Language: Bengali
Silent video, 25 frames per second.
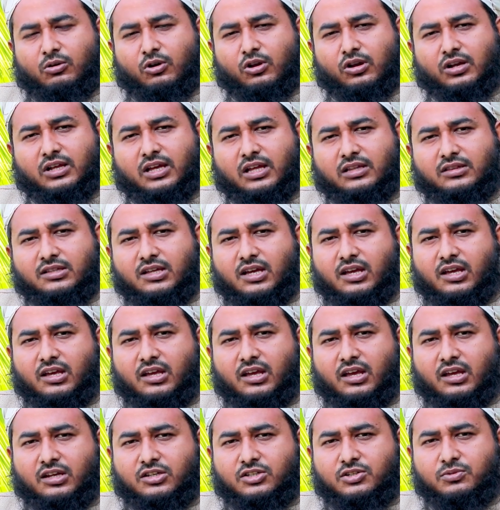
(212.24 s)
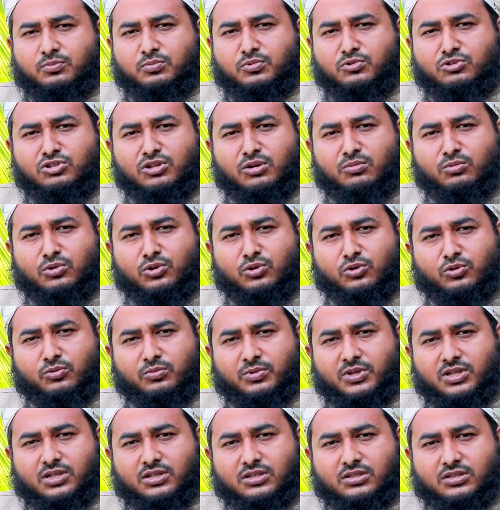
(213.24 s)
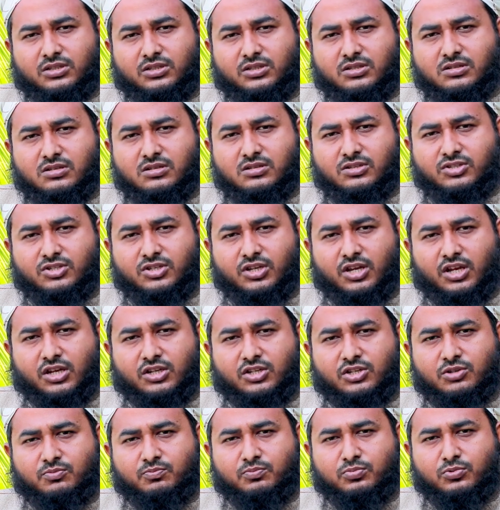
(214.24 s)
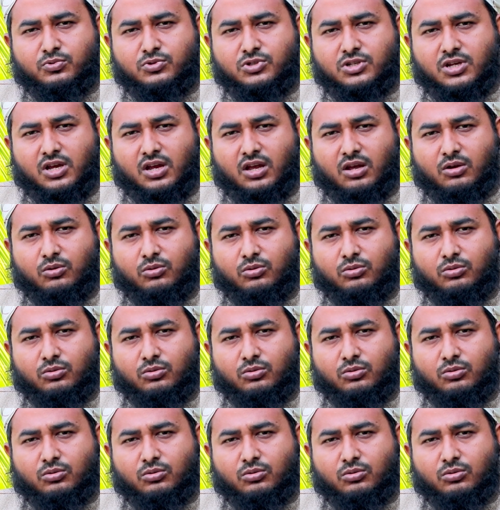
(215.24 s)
কলকাতায় একটি পূজা মণ্ডপে সে একটি পূজা